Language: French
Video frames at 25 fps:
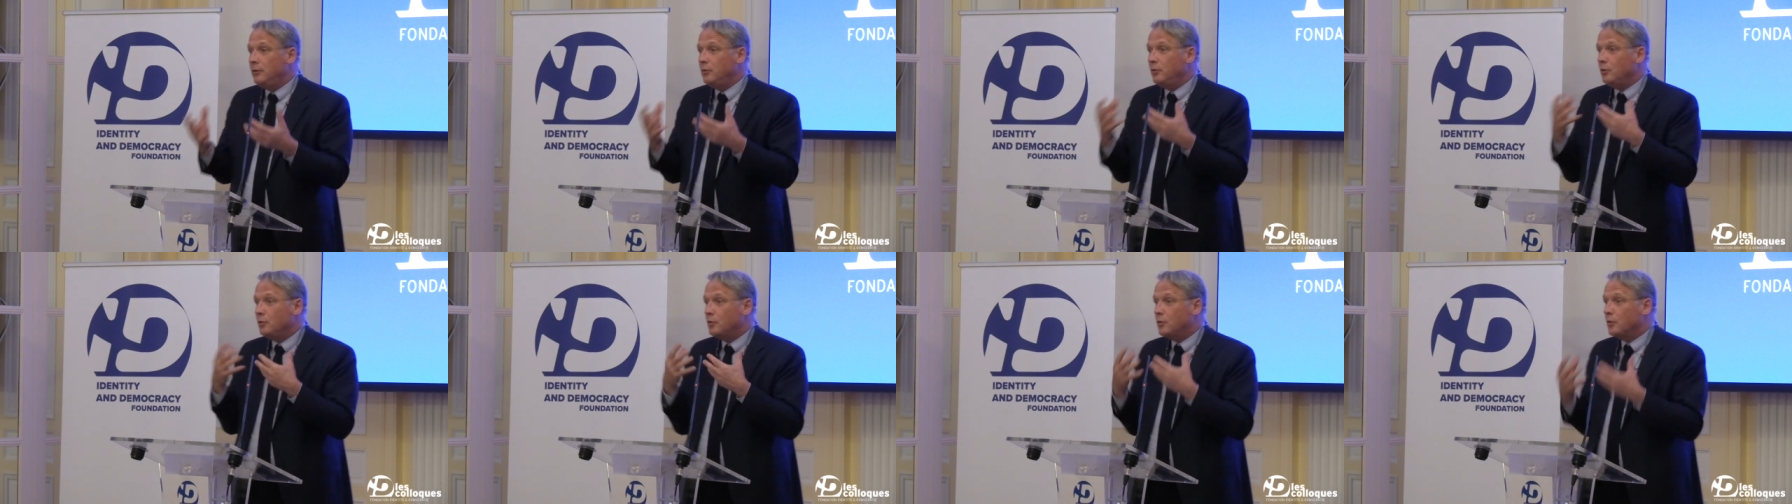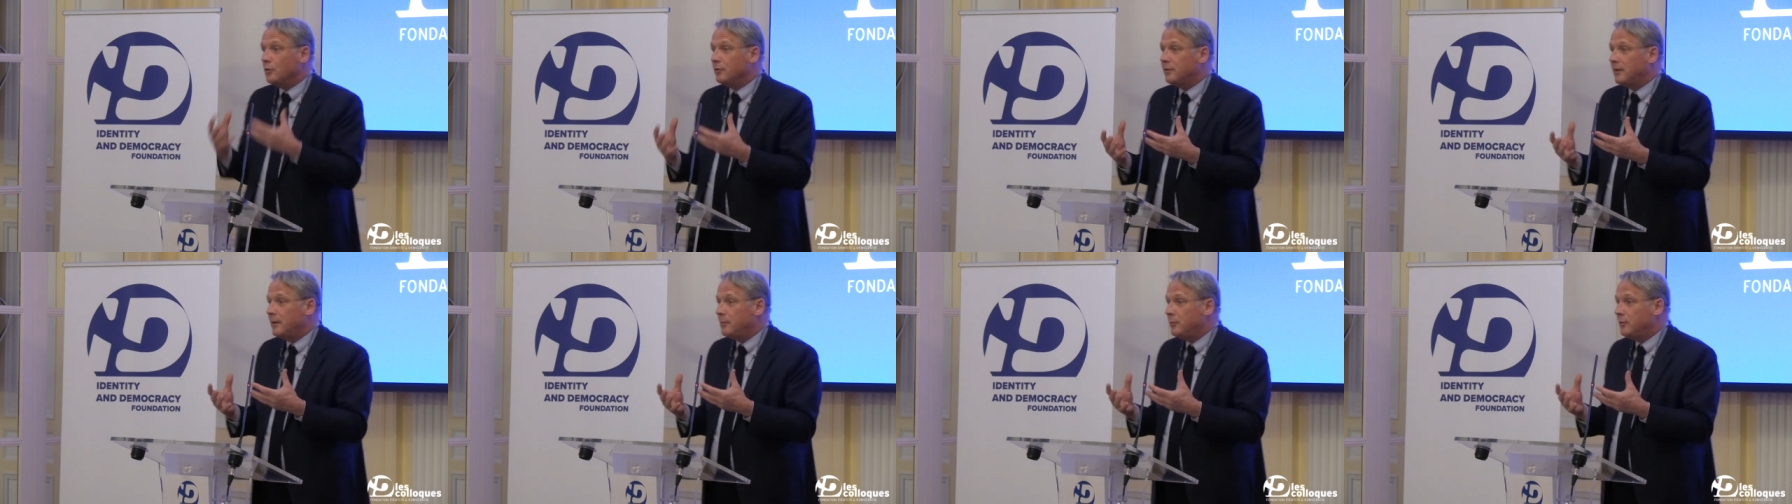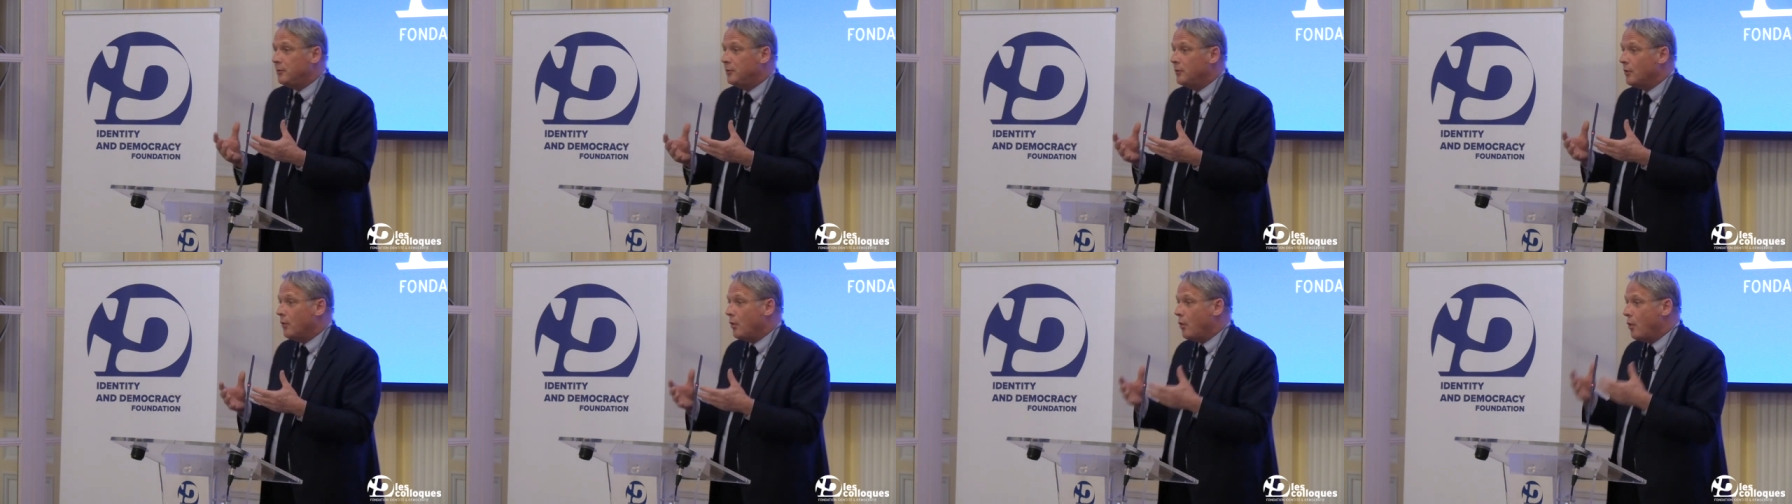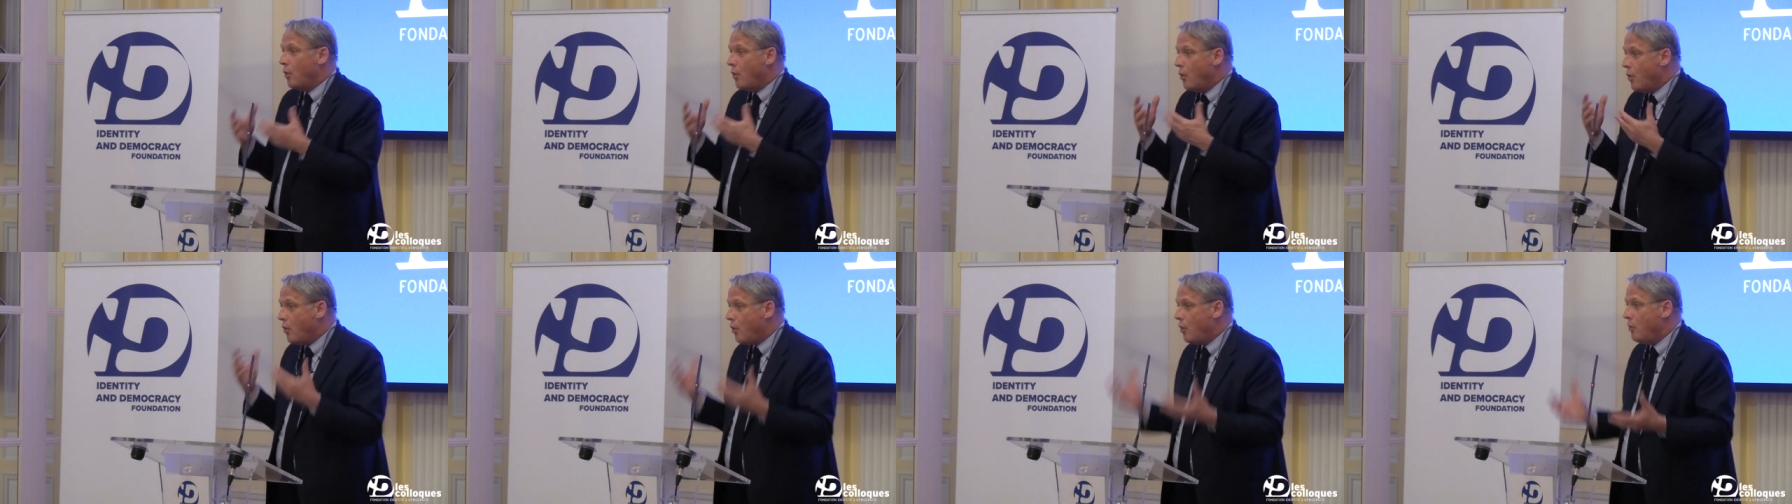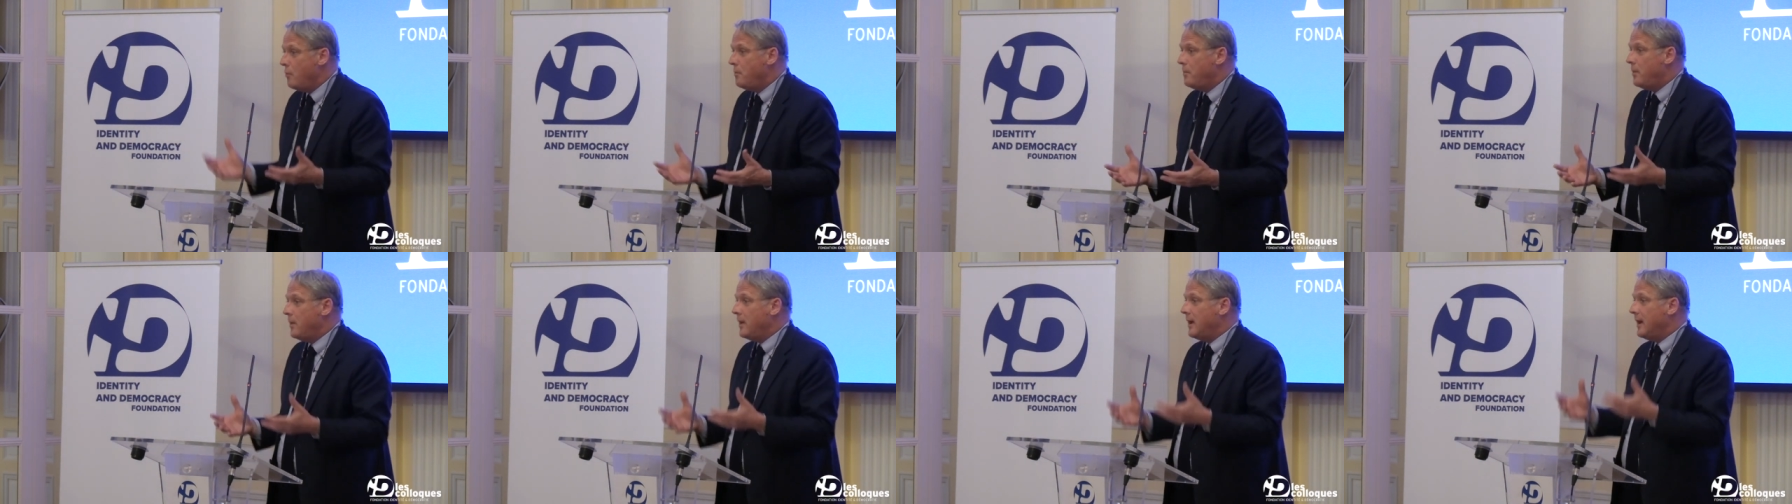d'une conception
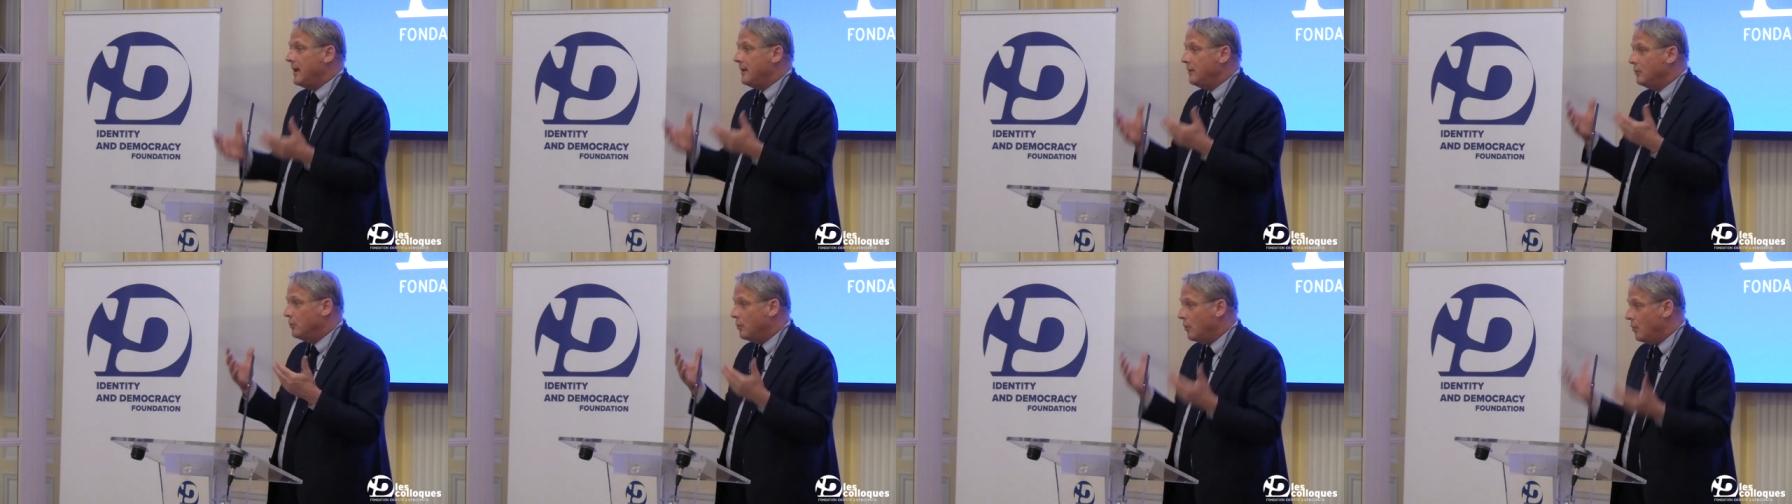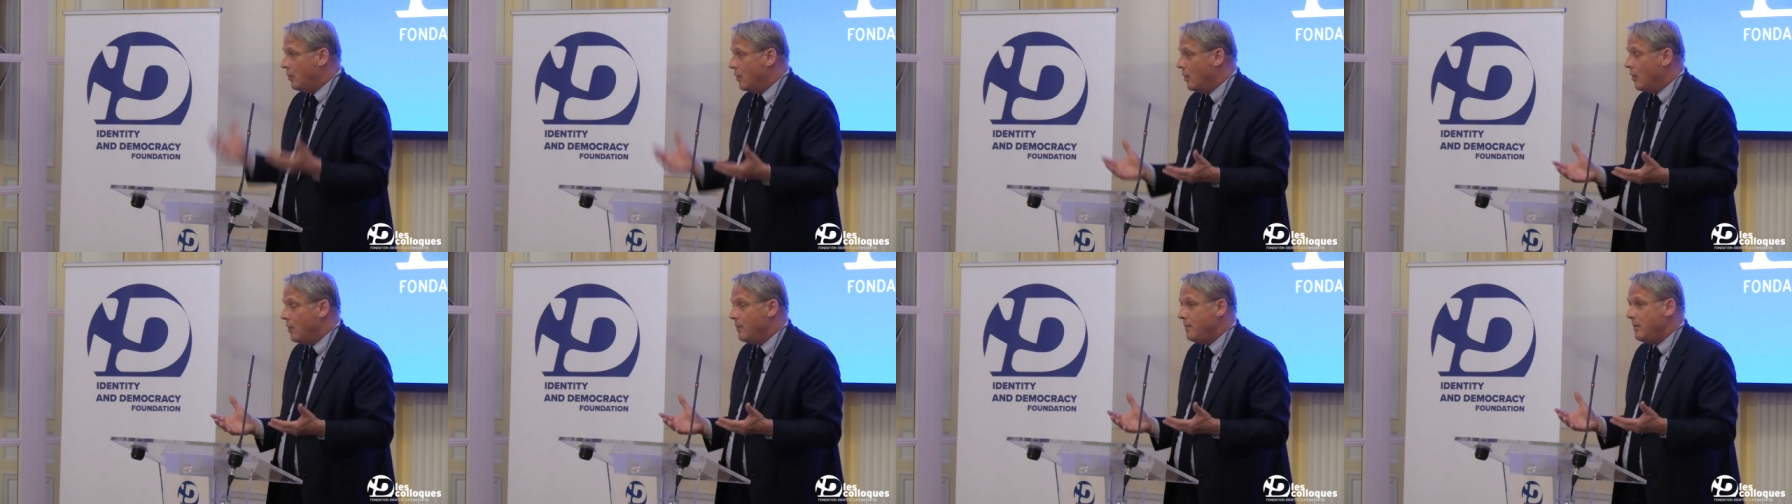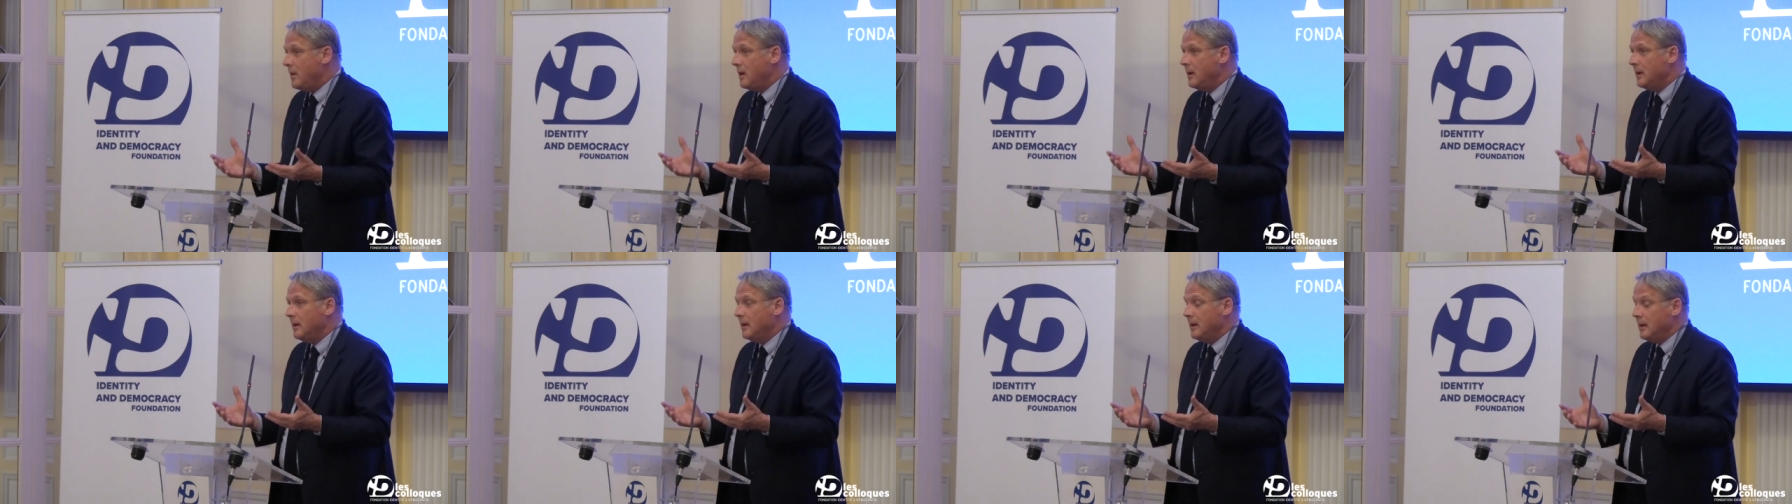européenne de l'homme.